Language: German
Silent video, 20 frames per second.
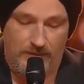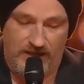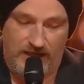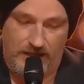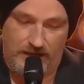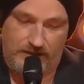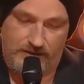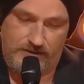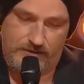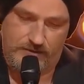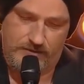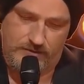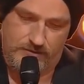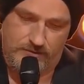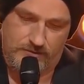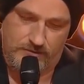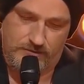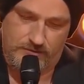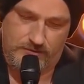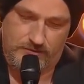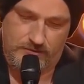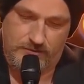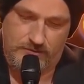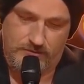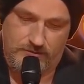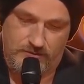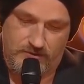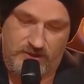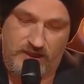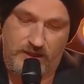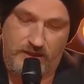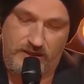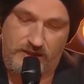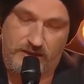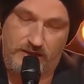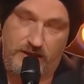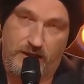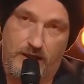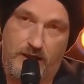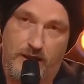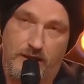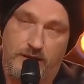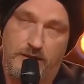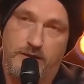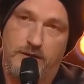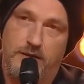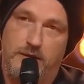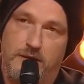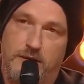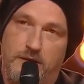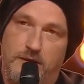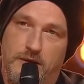Halb acht. Teelichter an.